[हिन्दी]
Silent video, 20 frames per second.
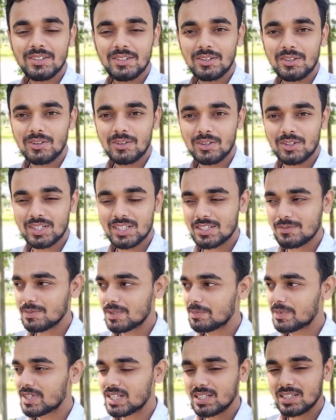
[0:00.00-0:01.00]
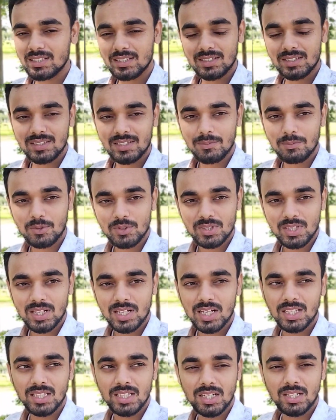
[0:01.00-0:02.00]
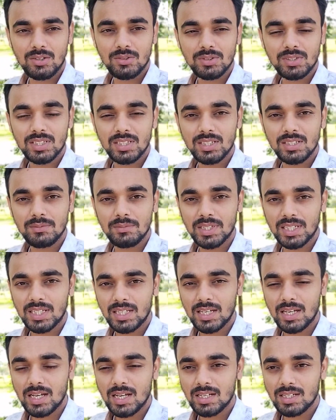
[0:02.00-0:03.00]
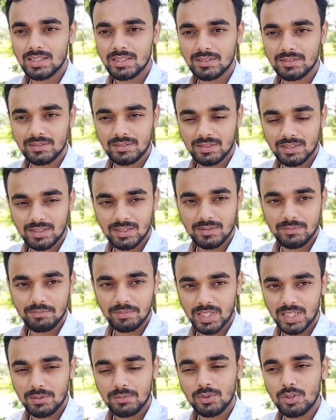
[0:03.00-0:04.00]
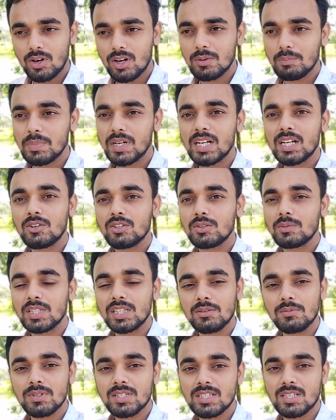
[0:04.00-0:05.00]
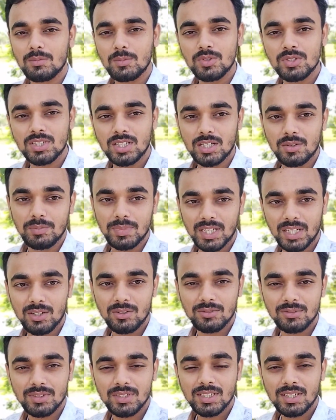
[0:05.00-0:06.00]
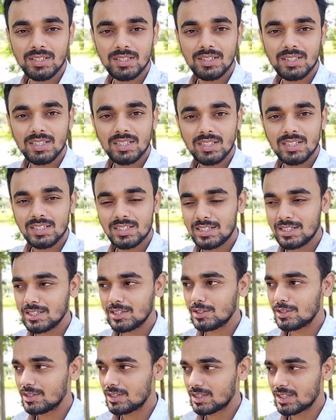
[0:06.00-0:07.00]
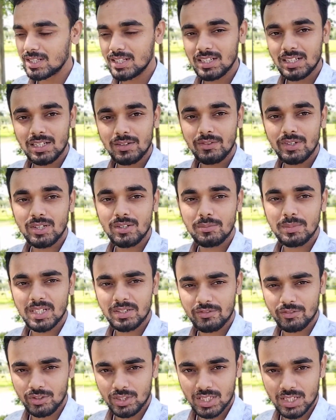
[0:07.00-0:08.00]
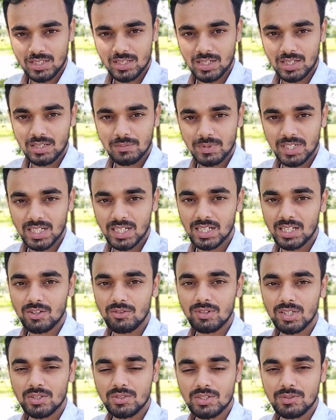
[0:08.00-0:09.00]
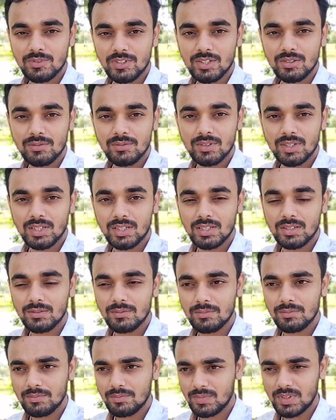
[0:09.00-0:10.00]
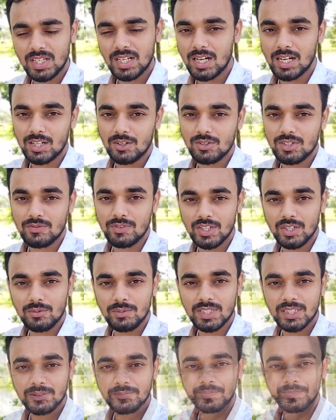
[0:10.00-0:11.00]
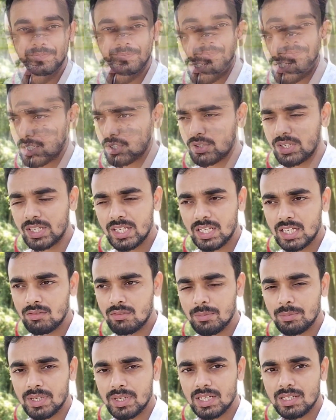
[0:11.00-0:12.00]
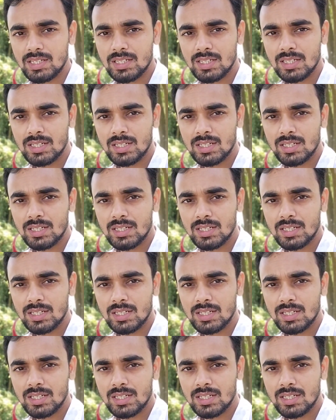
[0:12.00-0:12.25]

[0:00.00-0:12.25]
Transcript: और इसमें मैं सब कुछ दिखा दे रहा हूँ कि मैं क्या मतलब दौड़ पा रहा हूँ तो मतलब कि सब कुछ कर पा रहा हूँ इसलिए रनिंग का वीडियो मैंने फोकस करके मैं डाला हुआ हूँ इस वीडियो में दिखा रहा हूँ इस वीडियो में एक्सरे तो नहीं करवा पाया